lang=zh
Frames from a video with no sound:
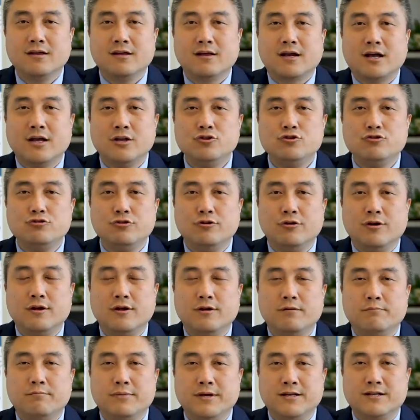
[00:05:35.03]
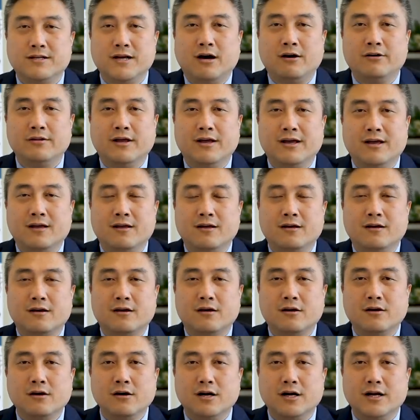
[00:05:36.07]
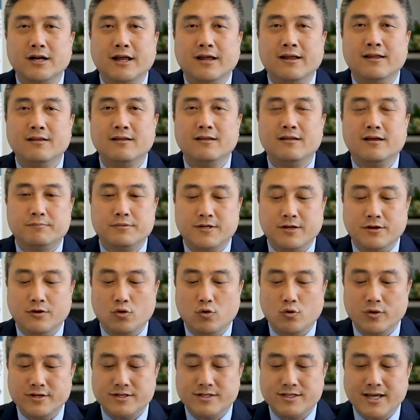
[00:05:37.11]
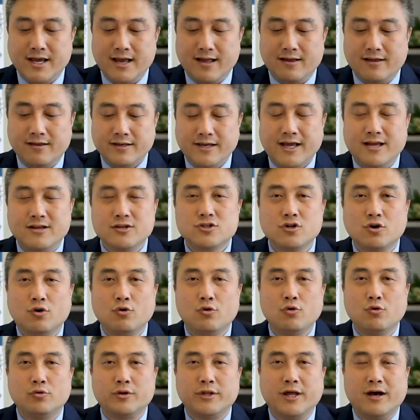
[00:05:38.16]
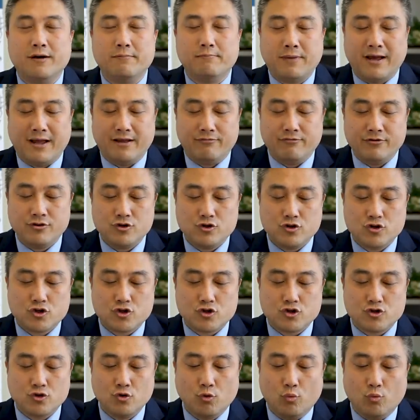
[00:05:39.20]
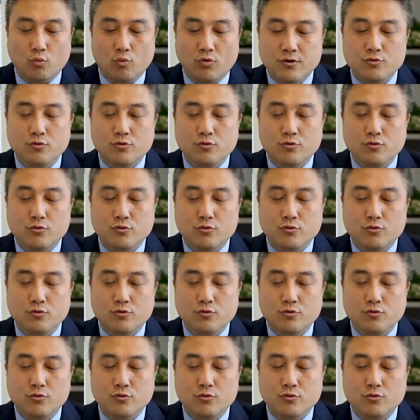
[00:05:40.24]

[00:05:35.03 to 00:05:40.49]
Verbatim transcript: 根据比照呢个人贫困线年收入的 15%。